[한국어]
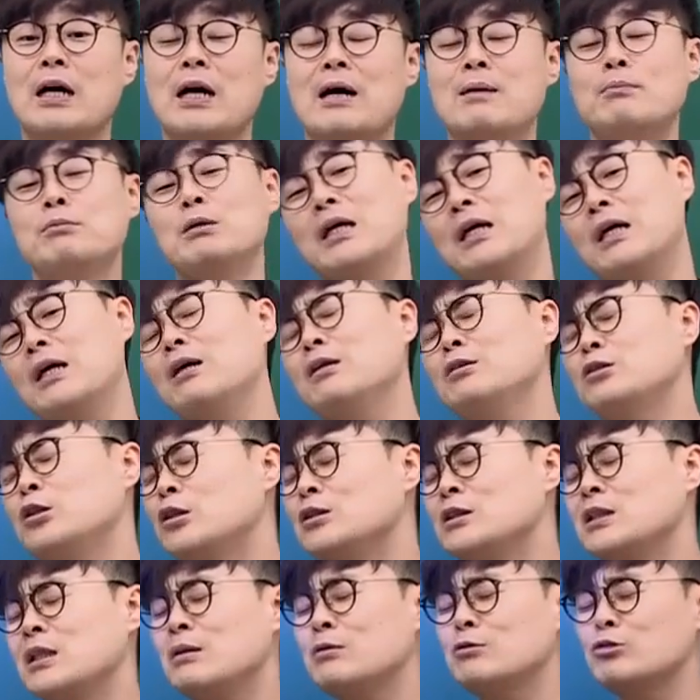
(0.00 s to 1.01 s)
아마
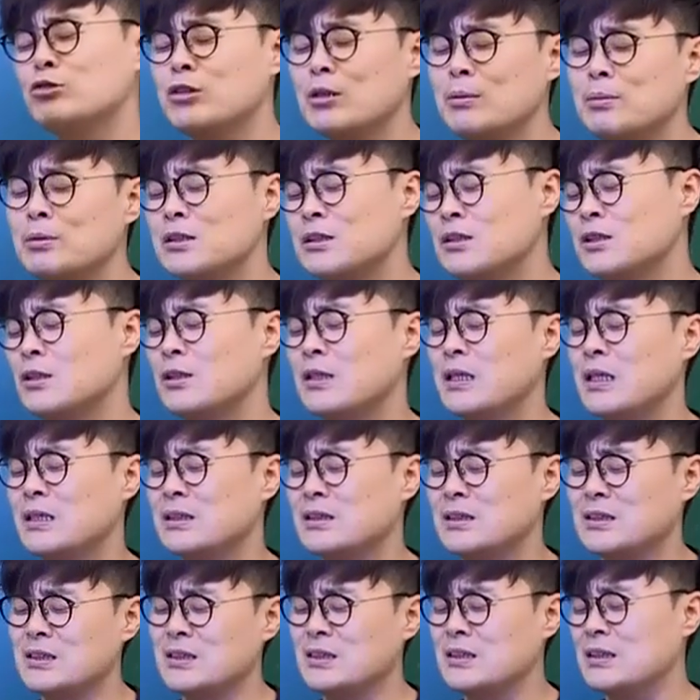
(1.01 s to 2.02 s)
선생님 수업을 들은
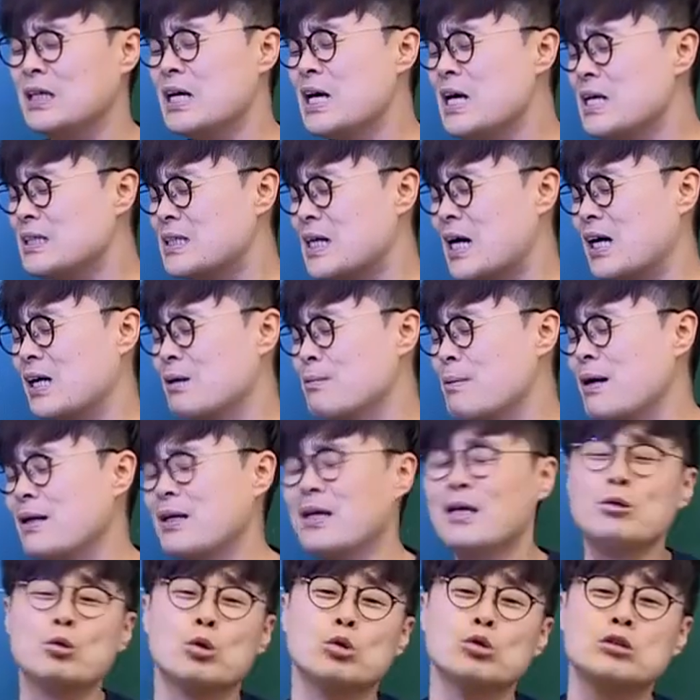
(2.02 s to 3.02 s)
애들은
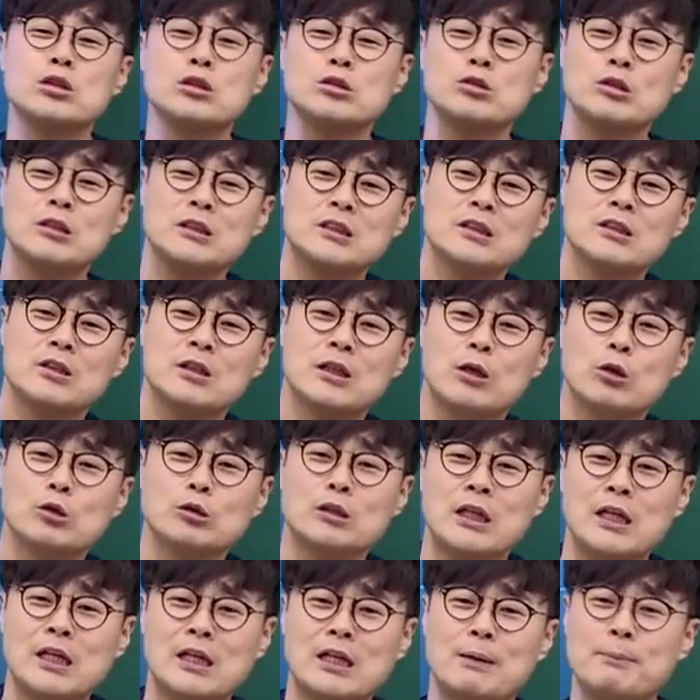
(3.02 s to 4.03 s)
자기만의 노트도 있을 거라고
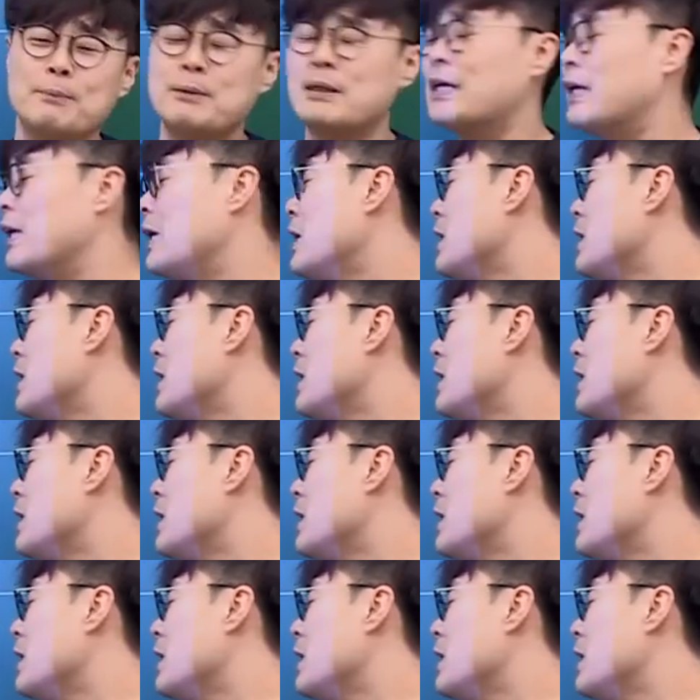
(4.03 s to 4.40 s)
생각합니다.